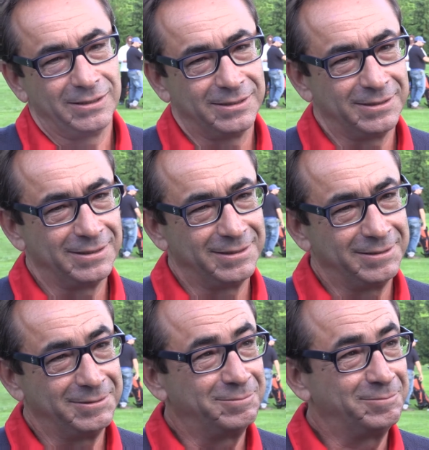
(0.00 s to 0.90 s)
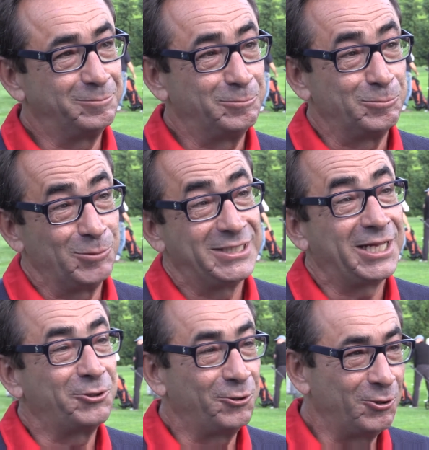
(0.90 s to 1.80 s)
Eh,
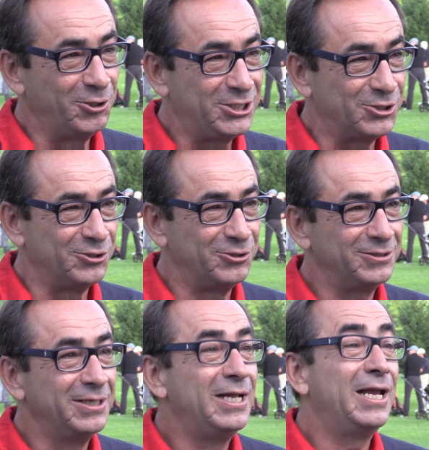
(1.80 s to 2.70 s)
está todo dicho, ¿no?